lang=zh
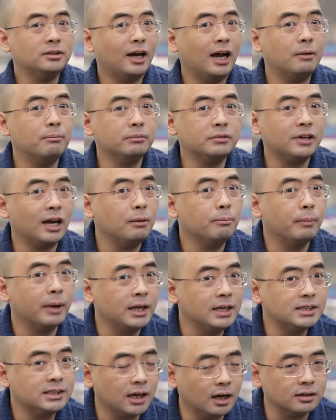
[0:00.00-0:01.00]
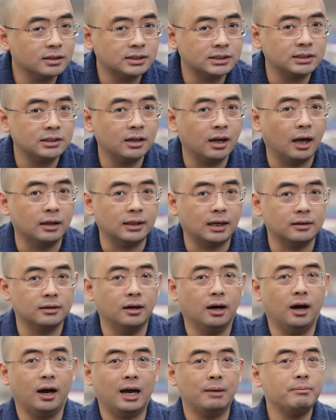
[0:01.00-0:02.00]
这还这还没降息了，大
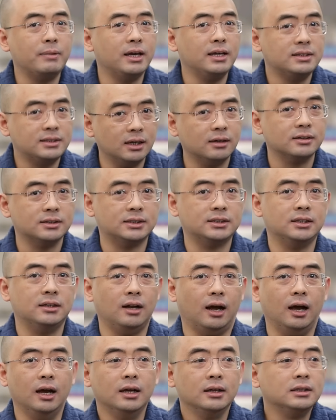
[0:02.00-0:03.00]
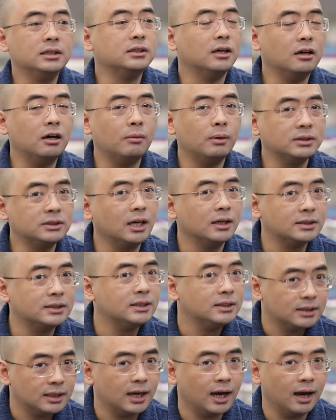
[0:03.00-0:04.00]
哥还没降息了。你等后面降
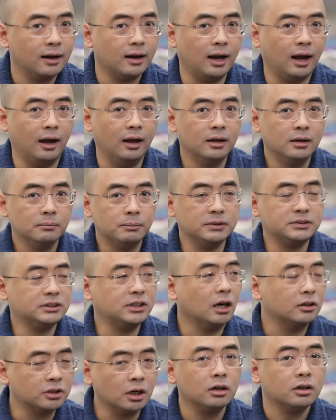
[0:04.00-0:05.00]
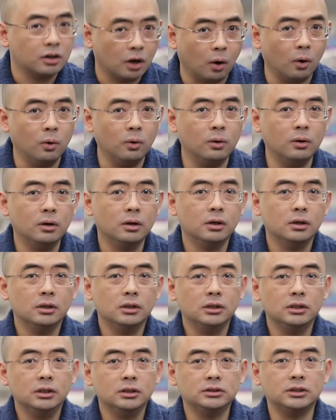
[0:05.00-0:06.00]
息，你看看，妈涨成狗，
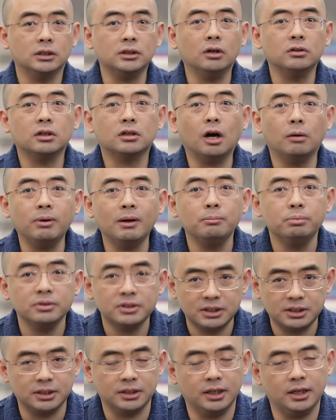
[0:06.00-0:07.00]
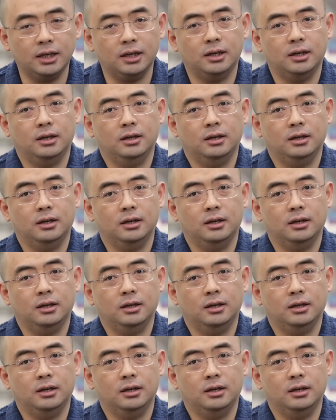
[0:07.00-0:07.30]
涨到你高攀不起，